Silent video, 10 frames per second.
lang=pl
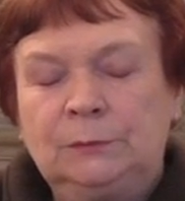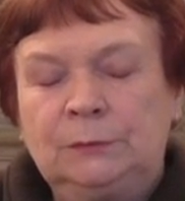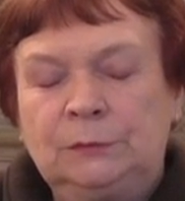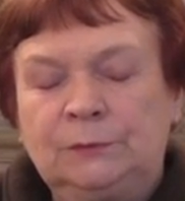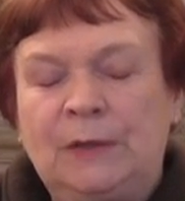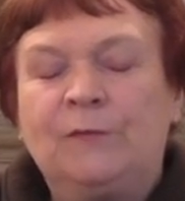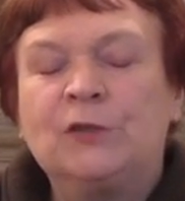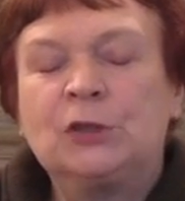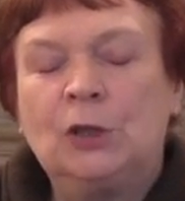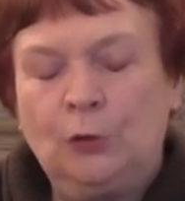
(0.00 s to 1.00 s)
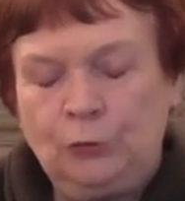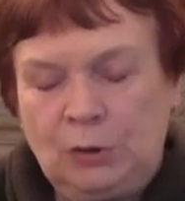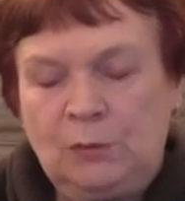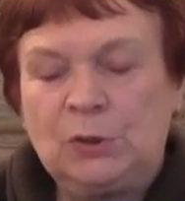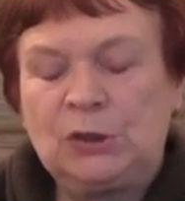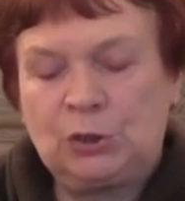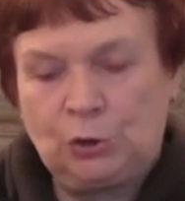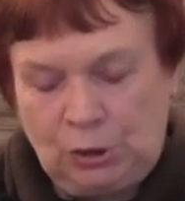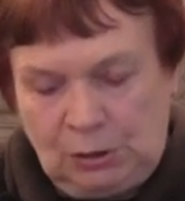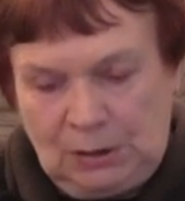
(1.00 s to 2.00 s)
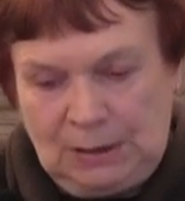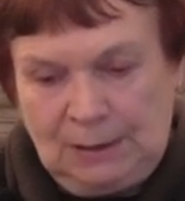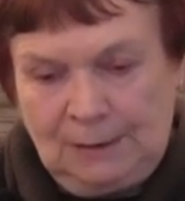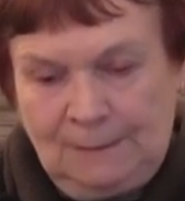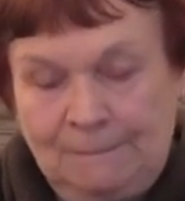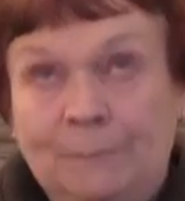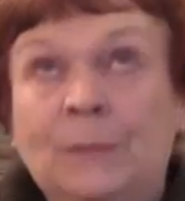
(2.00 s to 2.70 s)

w, we wschodnim skrzydle.